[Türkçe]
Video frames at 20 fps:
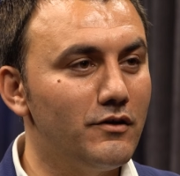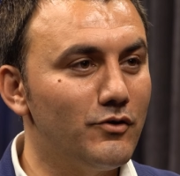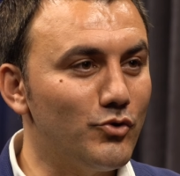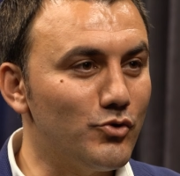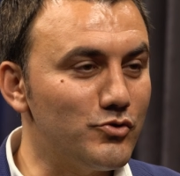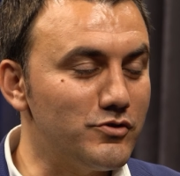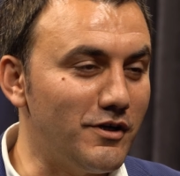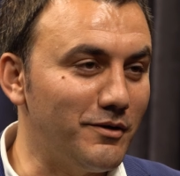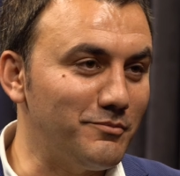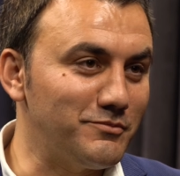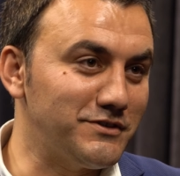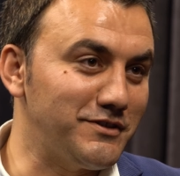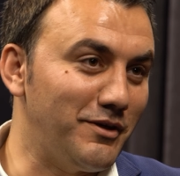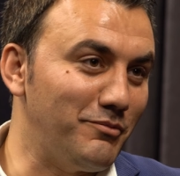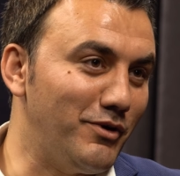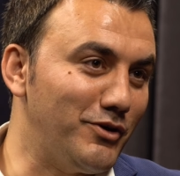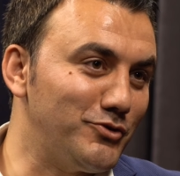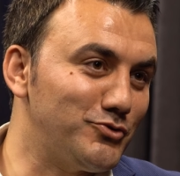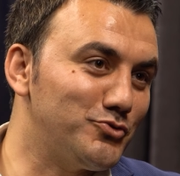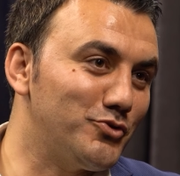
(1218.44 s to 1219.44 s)
Hocam
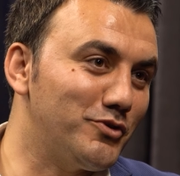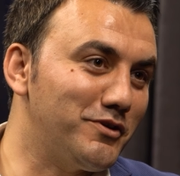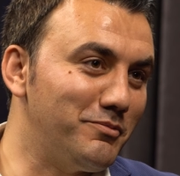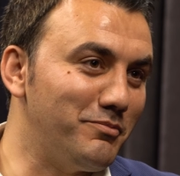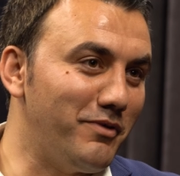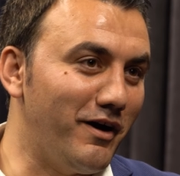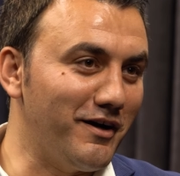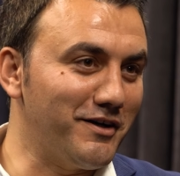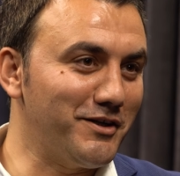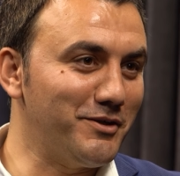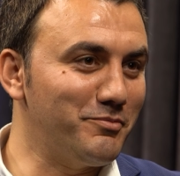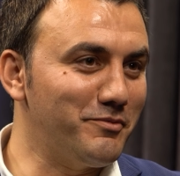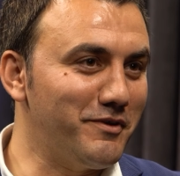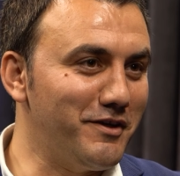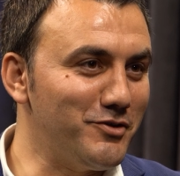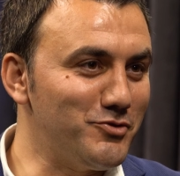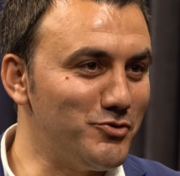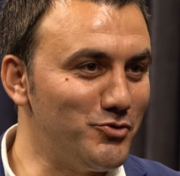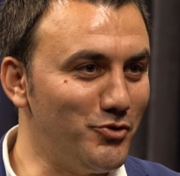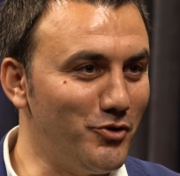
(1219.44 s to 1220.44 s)
zaman su gibi akıp
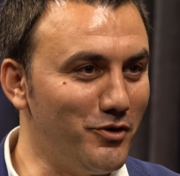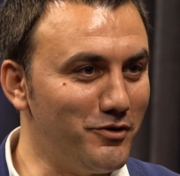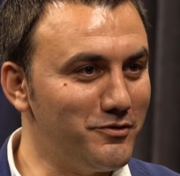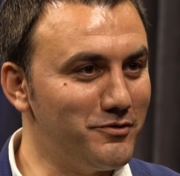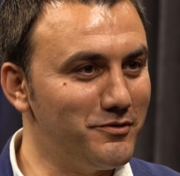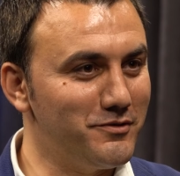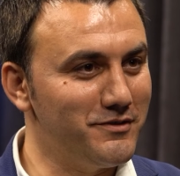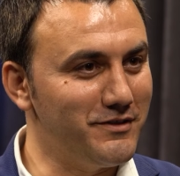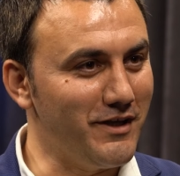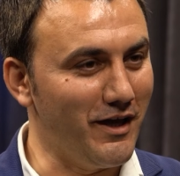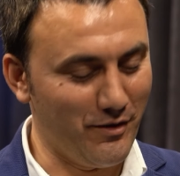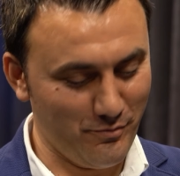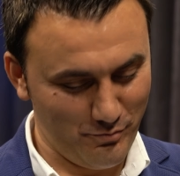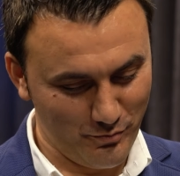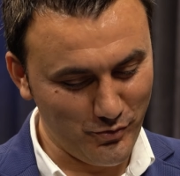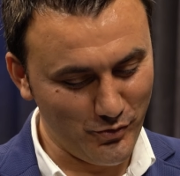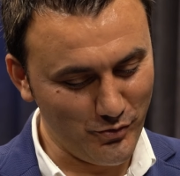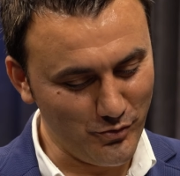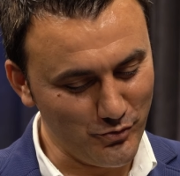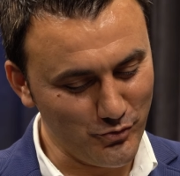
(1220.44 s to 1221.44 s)
geçiyor.
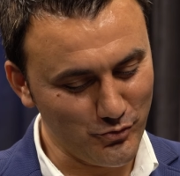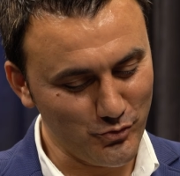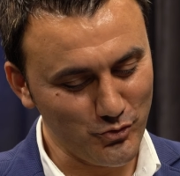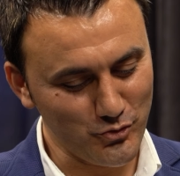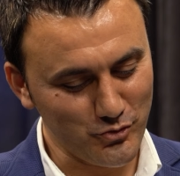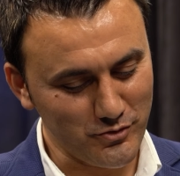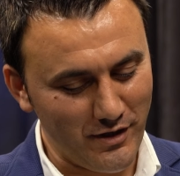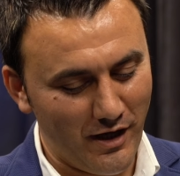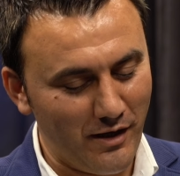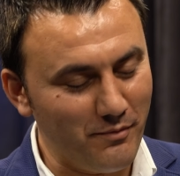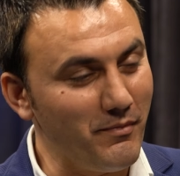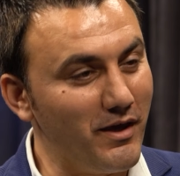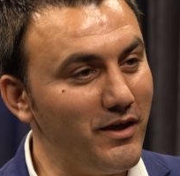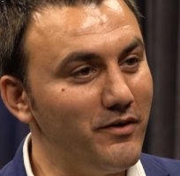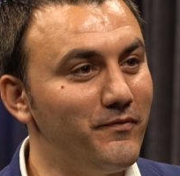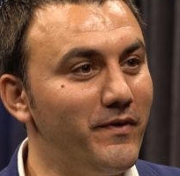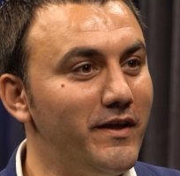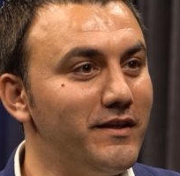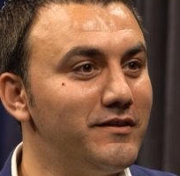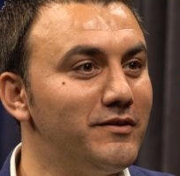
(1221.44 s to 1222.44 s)
Yani bu Ruznameyi
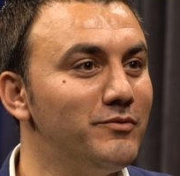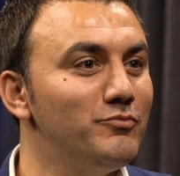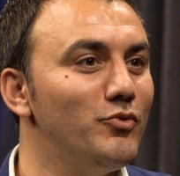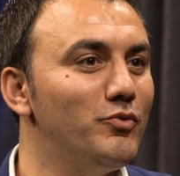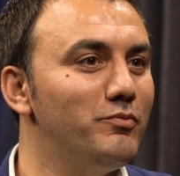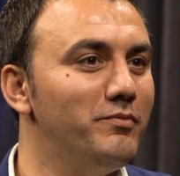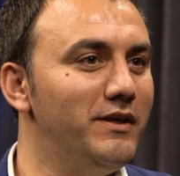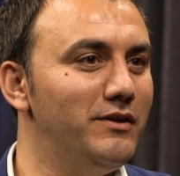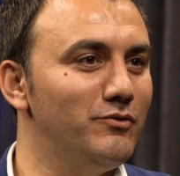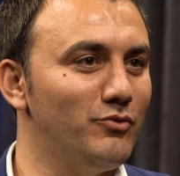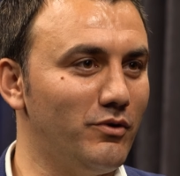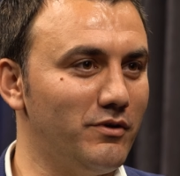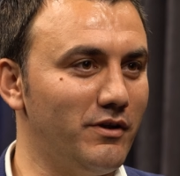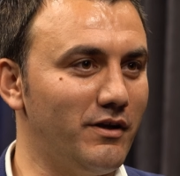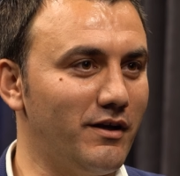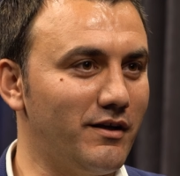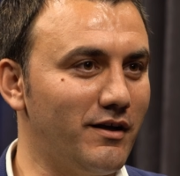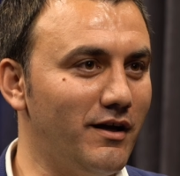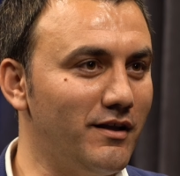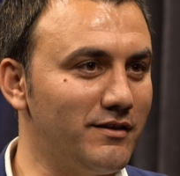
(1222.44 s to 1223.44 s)
Fethi Mübin
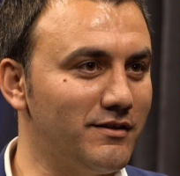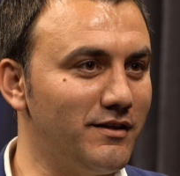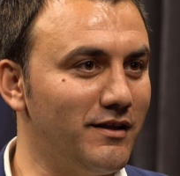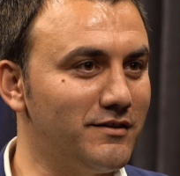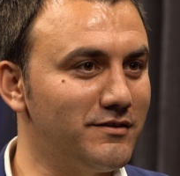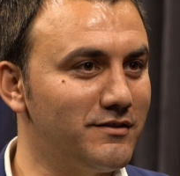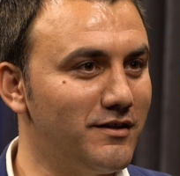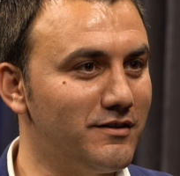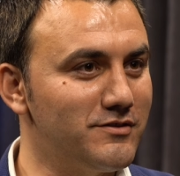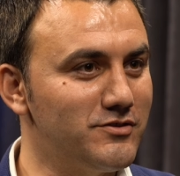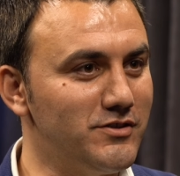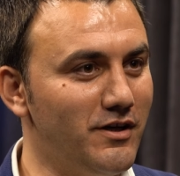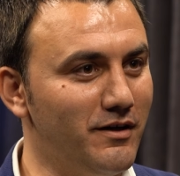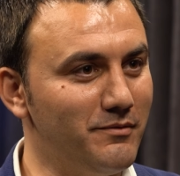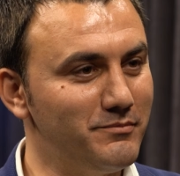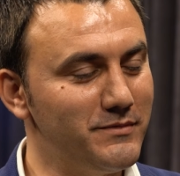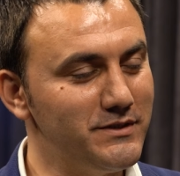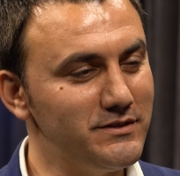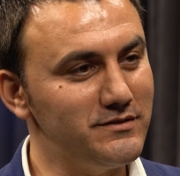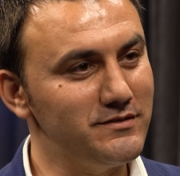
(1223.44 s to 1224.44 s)
olarak
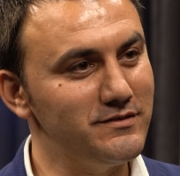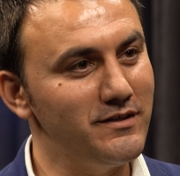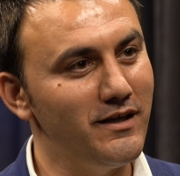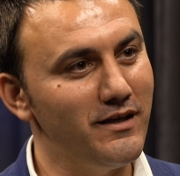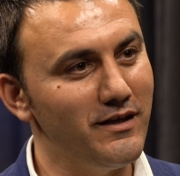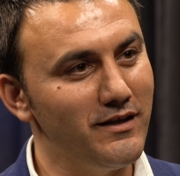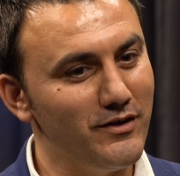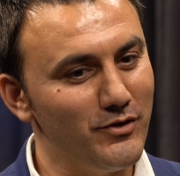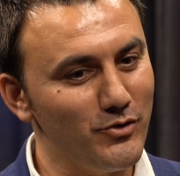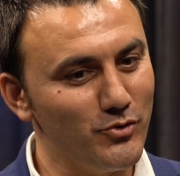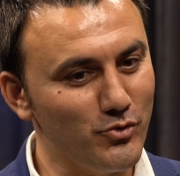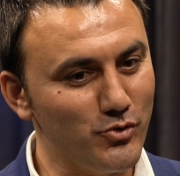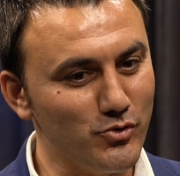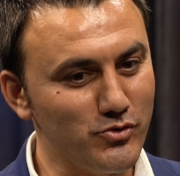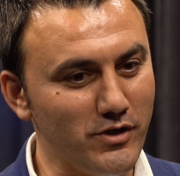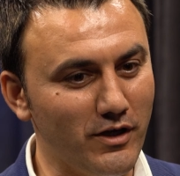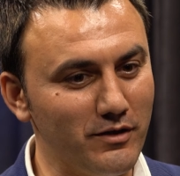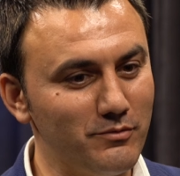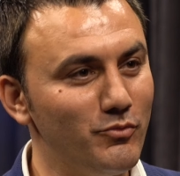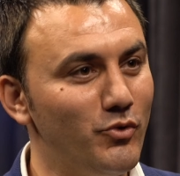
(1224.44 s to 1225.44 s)
adlandıracağımız
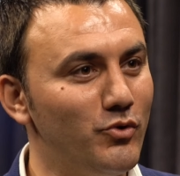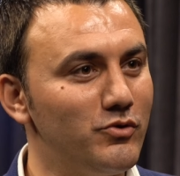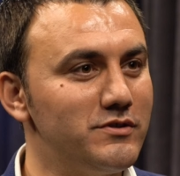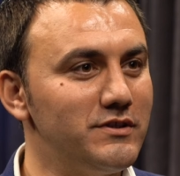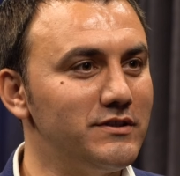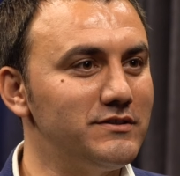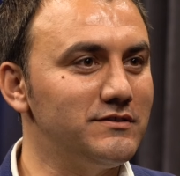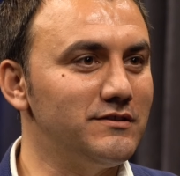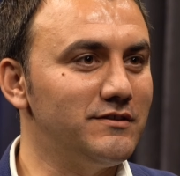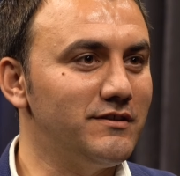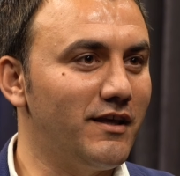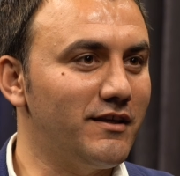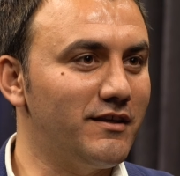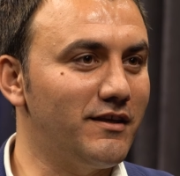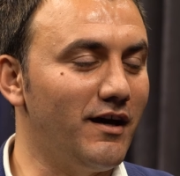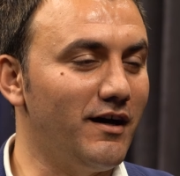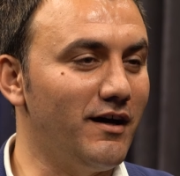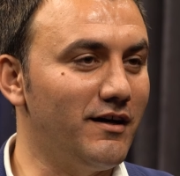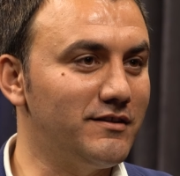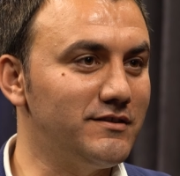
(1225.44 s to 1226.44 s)
kuşatma
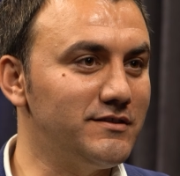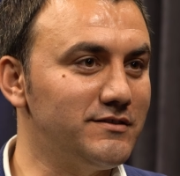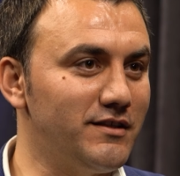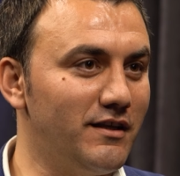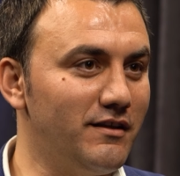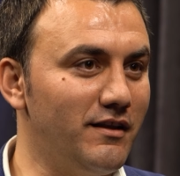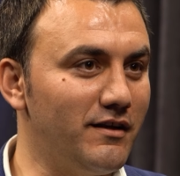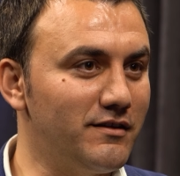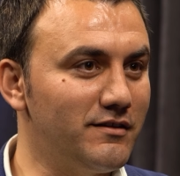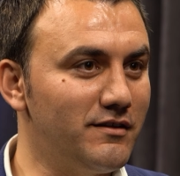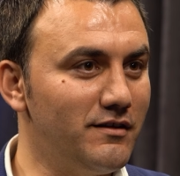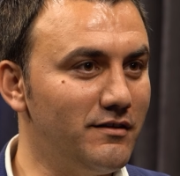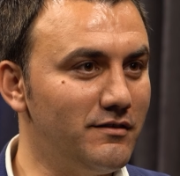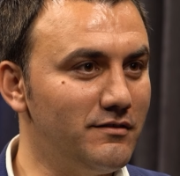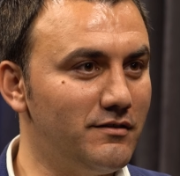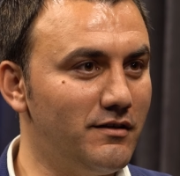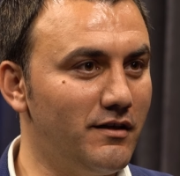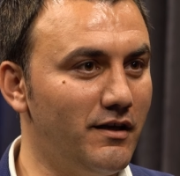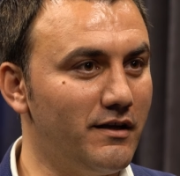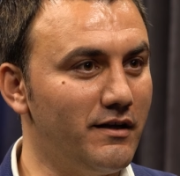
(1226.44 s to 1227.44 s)
öncesindeki
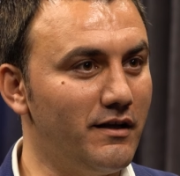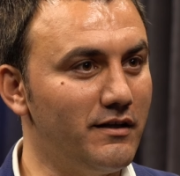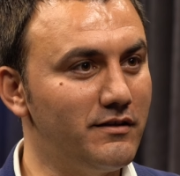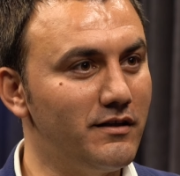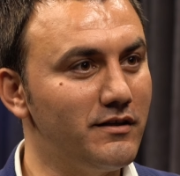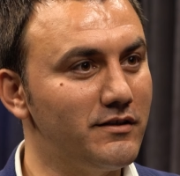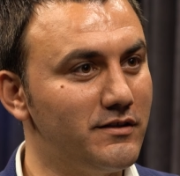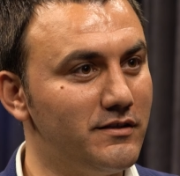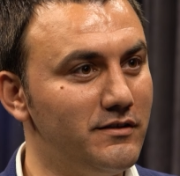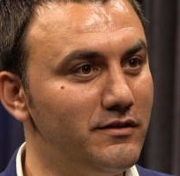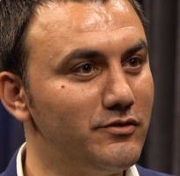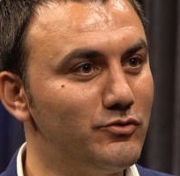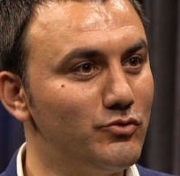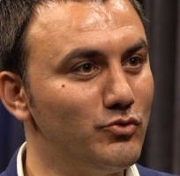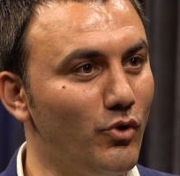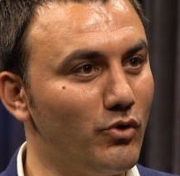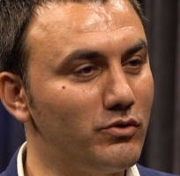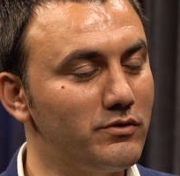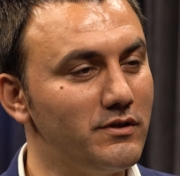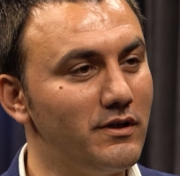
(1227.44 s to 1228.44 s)
hadiselerde herhalde kilit
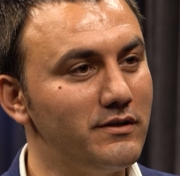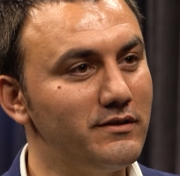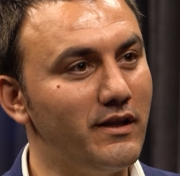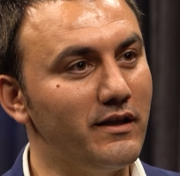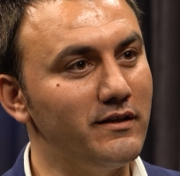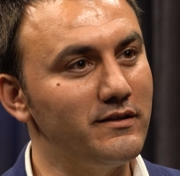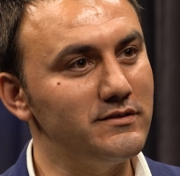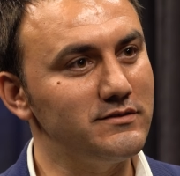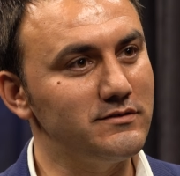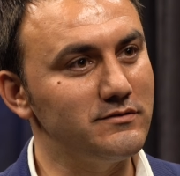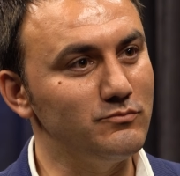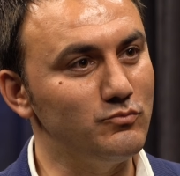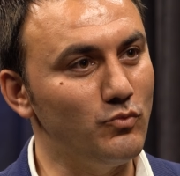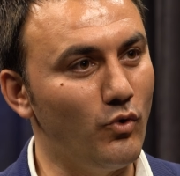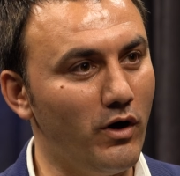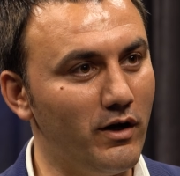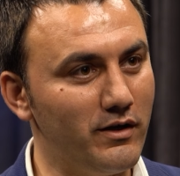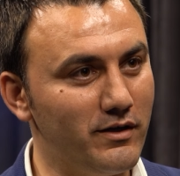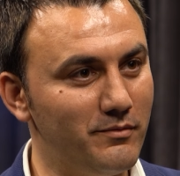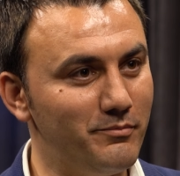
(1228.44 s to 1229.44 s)
nokta deniz
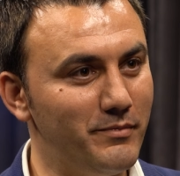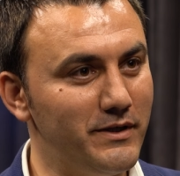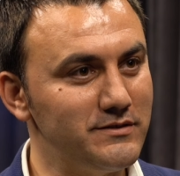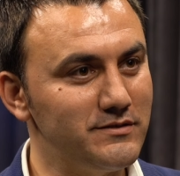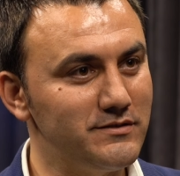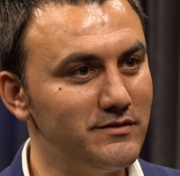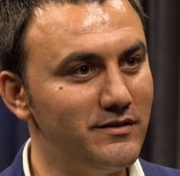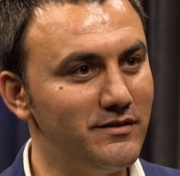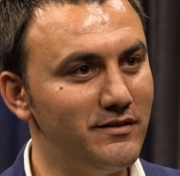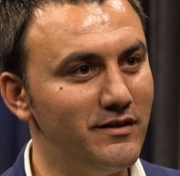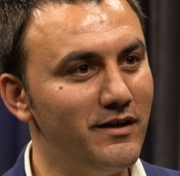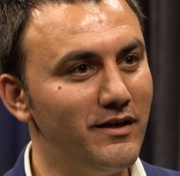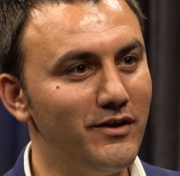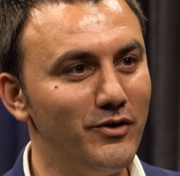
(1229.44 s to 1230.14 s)
muharebesi.